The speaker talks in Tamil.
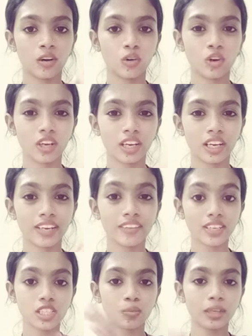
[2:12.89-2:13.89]
ஒரு
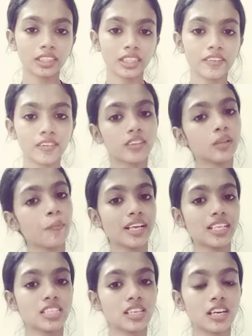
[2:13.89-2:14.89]
ரிவெஞ்ச் மாதிரி இவர் வந்து
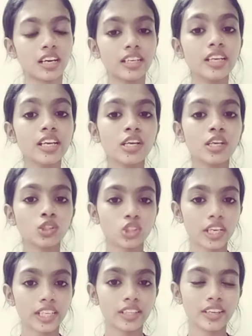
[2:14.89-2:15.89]
பேசியிருக்காரு
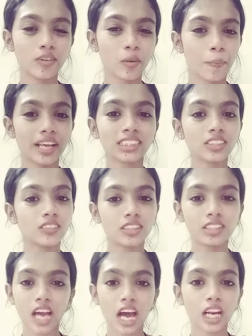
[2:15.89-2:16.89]
ஸோ இது இவர் பேசினது
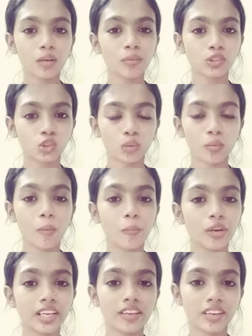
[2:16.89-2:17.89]
வந்து யாருக்குமே சுத்தமாக
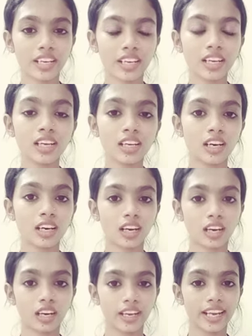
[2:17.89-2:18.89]
பிடிக்கவே இல்லை
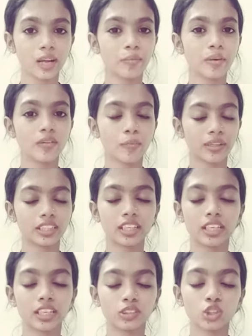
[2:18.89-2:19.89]
எல்லாருமே இவரை பற்றி
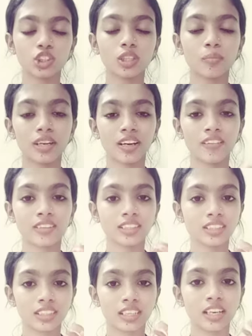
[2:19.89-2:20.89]
சோஷியல் மீடியாவில்
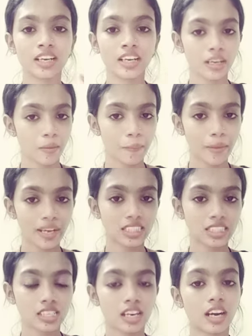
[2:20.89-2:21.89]
வந்து
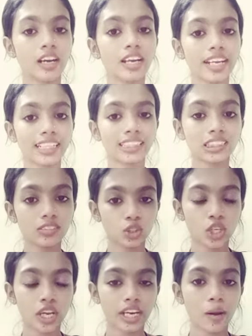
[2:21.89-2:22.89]
பேசிட்டு இருக்காங்க நெக்ஸ்ட்
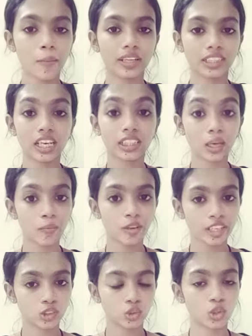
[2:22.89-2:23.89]
விஷயம் என்னன்னு பார்த்தீங்கன்னா
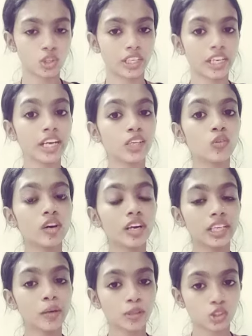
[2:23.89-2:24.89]
டபிள்யூஹெச் இருக்கு இல்லையா இவங்க
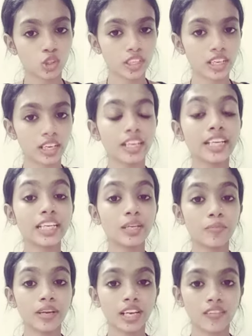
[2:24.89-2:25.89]
கிட்ட போய் சொல்லியிருக்காரு
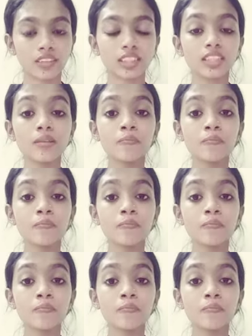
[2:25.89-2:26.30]
இனிமேல் நான் வந்து